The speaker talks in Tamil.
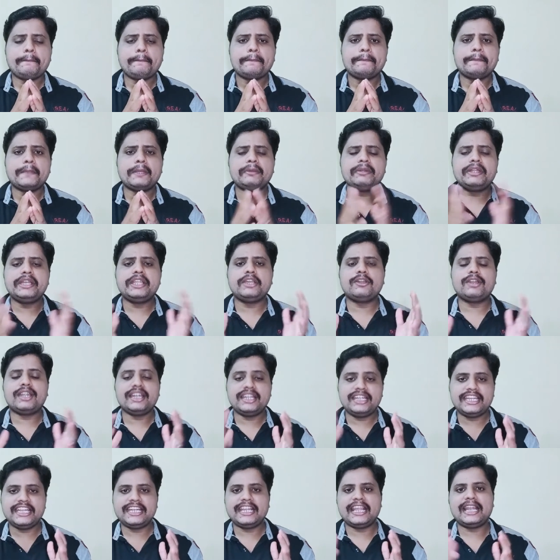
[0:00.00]
இந்த வீடியோவில்
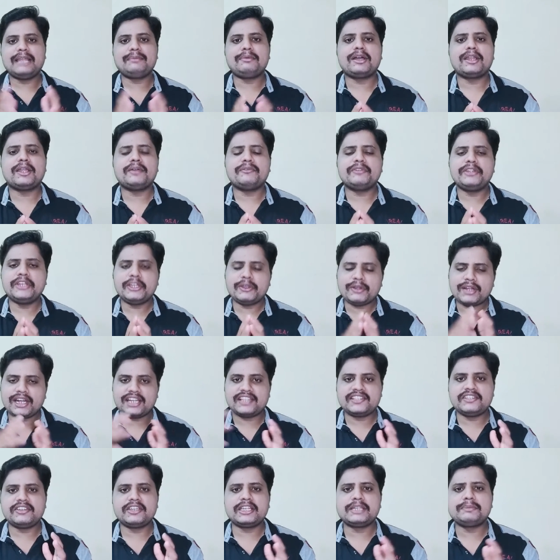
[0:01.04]
டீட்டெயிலாக பார்க்கலாம் வீடியோ
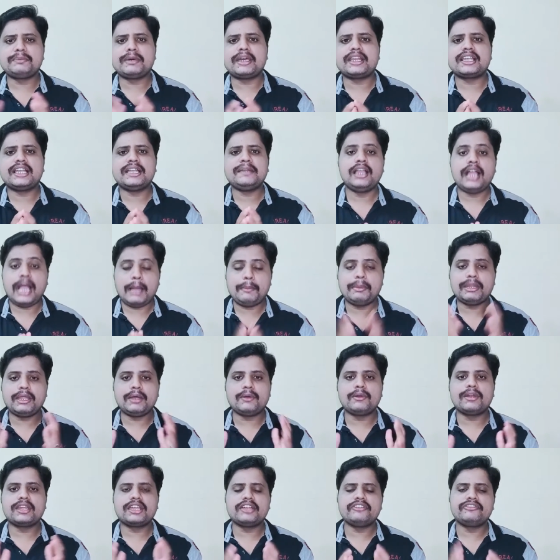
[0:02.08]
கடைசி வரைக்கும் பாருங்க அப்பதான்
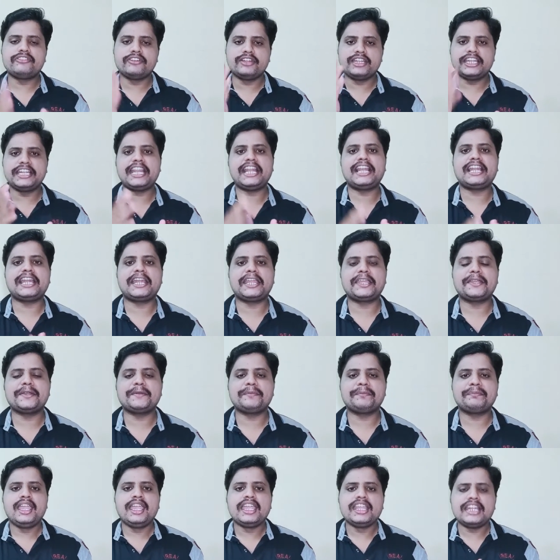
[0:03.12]
உங்களுக்கு ஃபுல் டீடைல் கிடைக்கும்
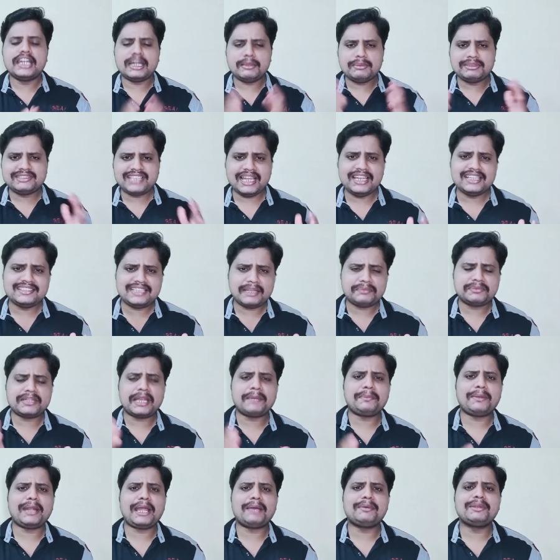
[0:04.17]
இதை நம்ம சேனலுக்கு
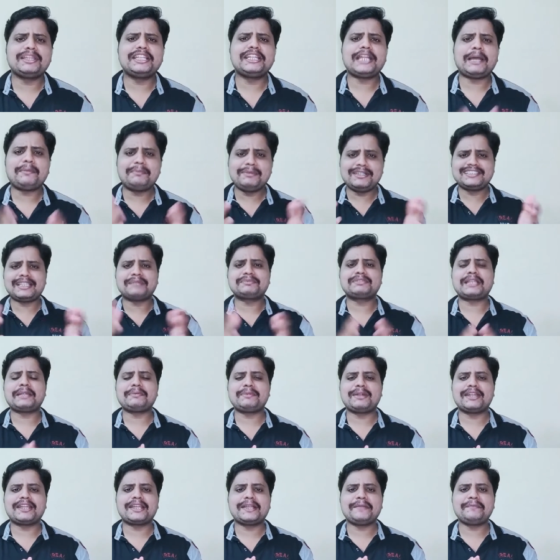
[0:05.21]
சப்ஸ்கிரைப் பண்ணாமல் வந்தீங்கன்னா ப்ளீஸ் சப்ஸ்கிரைப்
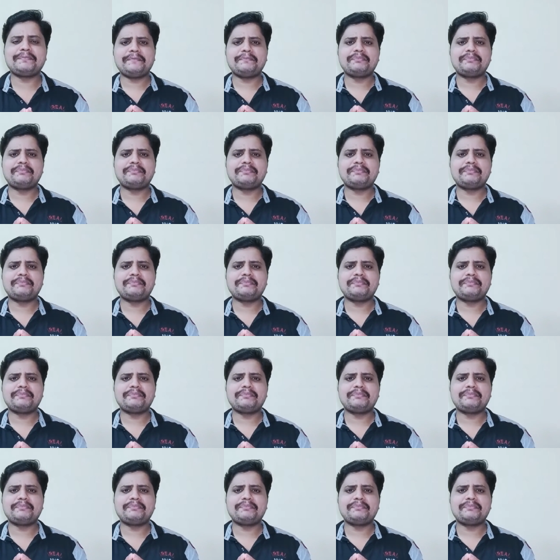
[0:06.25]
பண்ணுங்க